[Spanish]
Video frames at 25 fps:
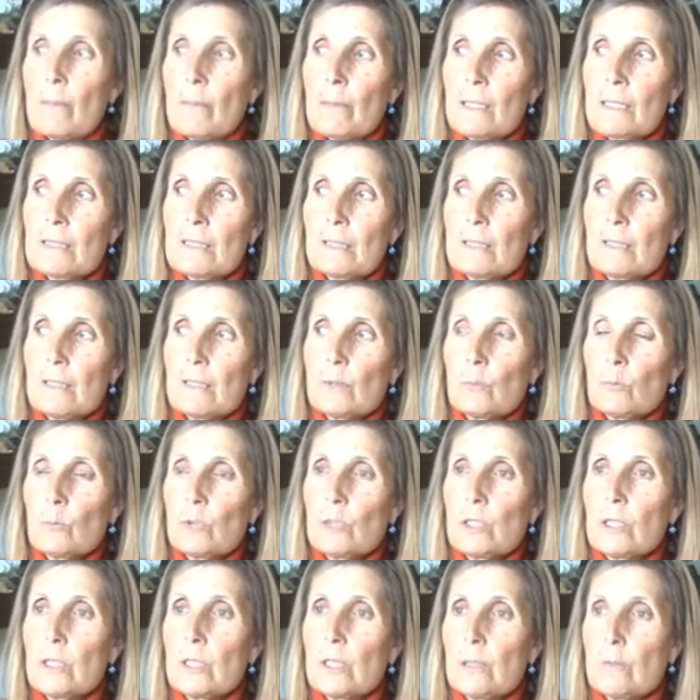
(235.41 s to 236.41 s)
Más
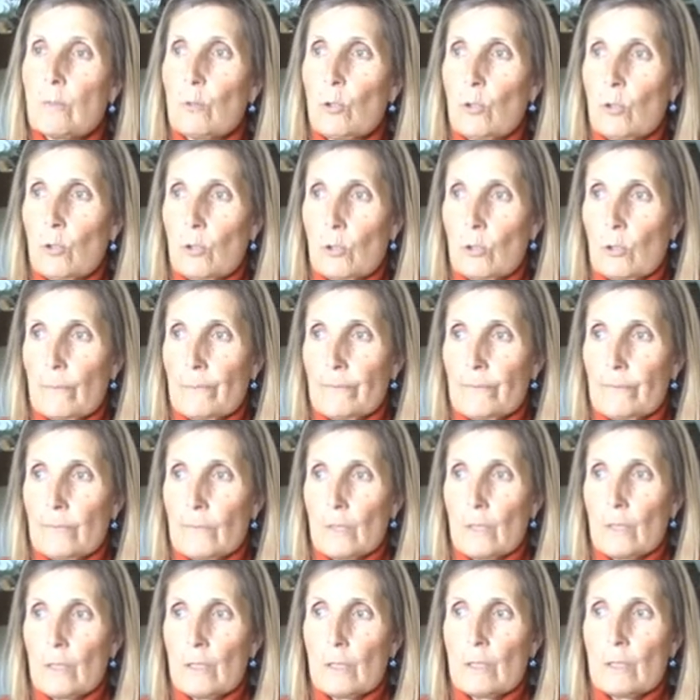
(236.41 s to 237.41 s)
intuitivo
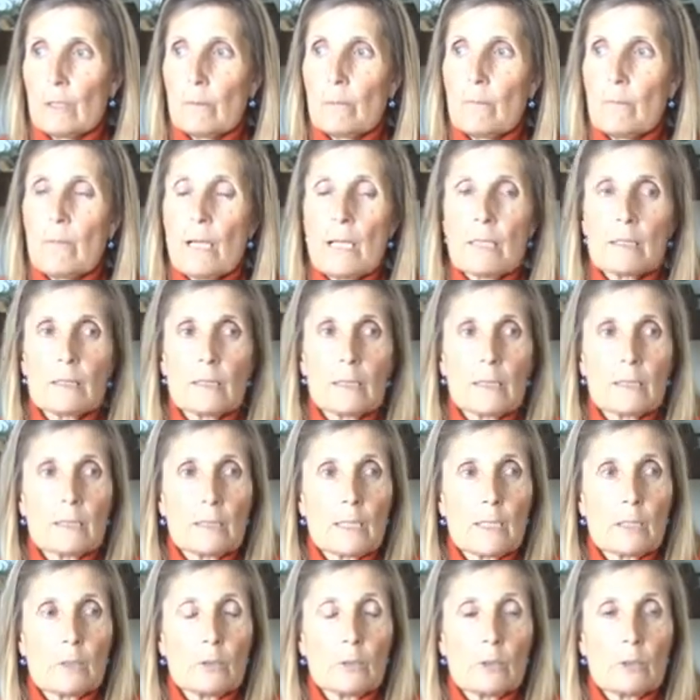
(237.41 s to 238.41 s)
más
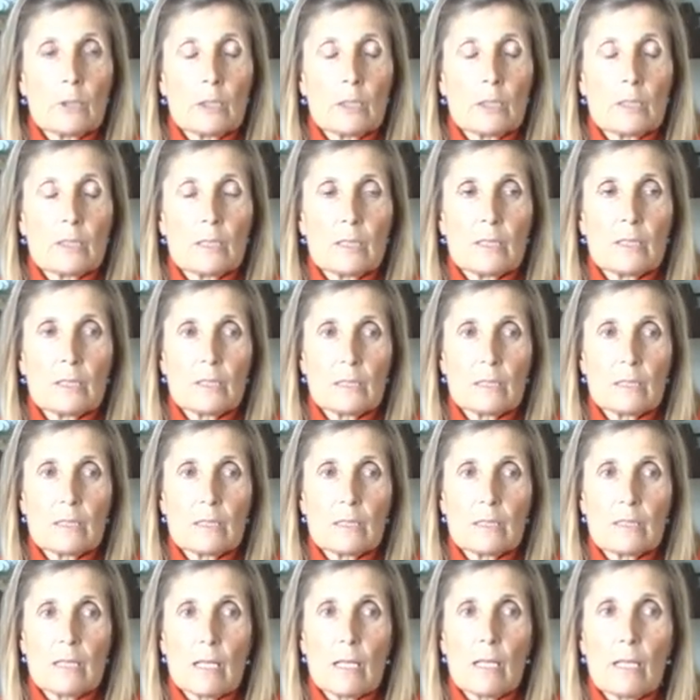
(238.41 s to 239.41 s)
tratando de
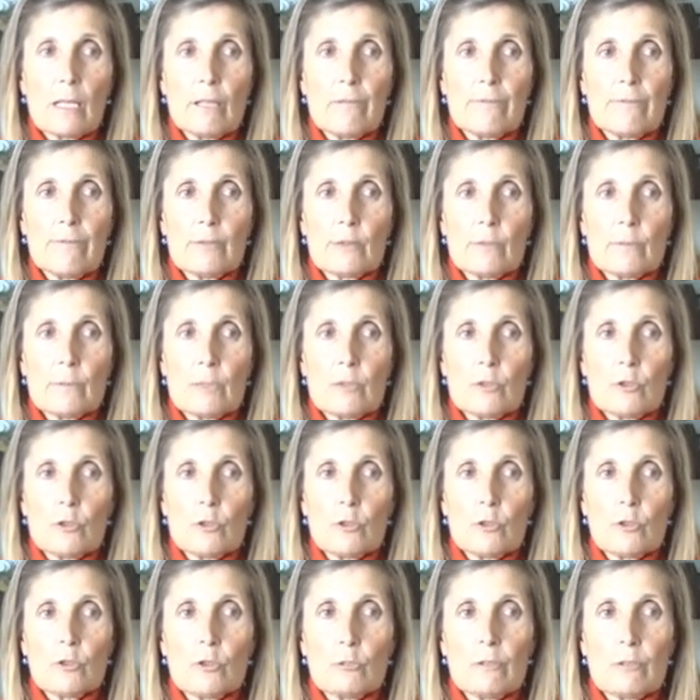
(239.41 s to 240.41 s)
sintetizar la
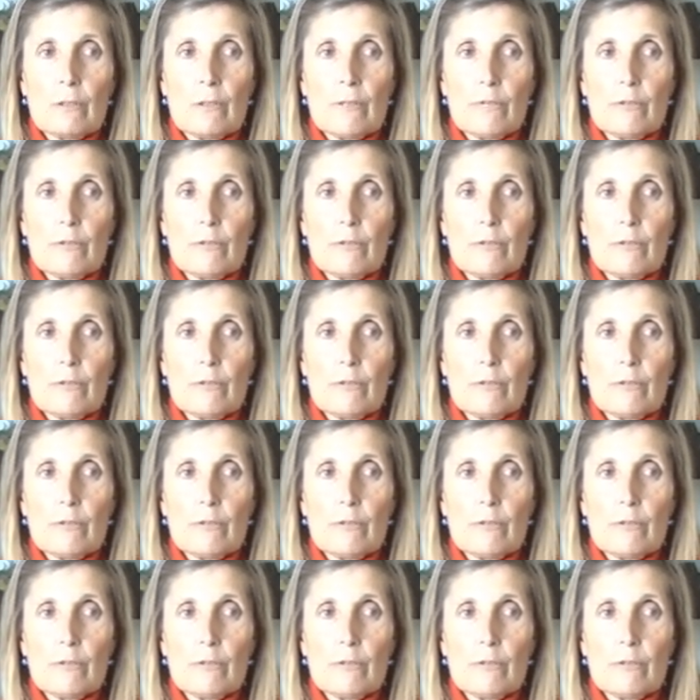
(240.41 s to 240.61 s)
información